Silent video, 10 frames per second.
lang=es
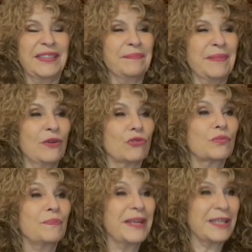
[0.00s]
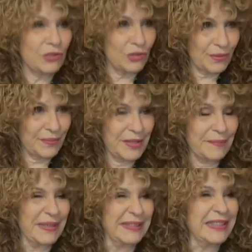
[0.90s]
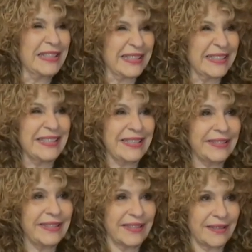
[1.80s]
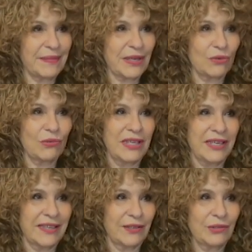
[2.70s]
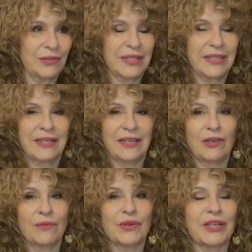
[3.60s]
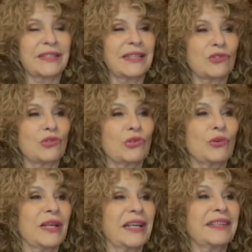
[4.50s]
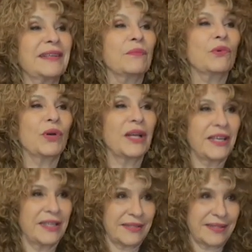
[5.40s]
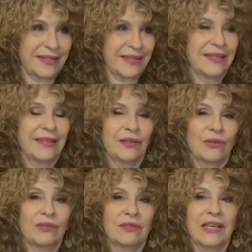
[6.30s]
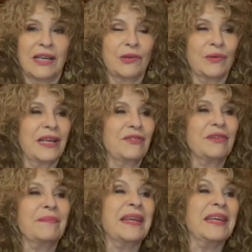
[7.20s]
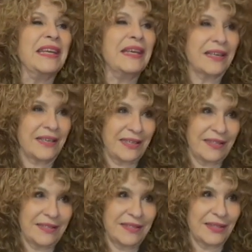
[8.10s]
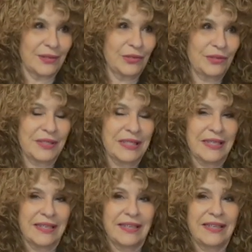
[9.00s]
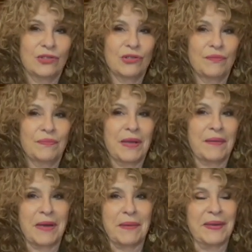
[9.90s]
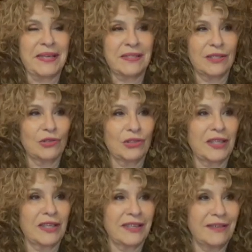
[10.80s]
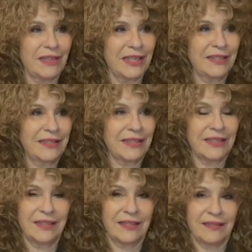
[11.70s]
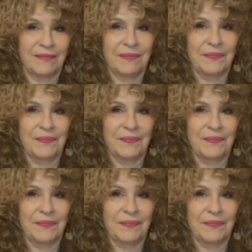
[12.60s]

menosprecio de parte de la crítica masculina. ¿no? Es como que estas son novelas de mujeres o la novela femenina, le dicen, ¿no? Eso me ha parecido terrible, eh,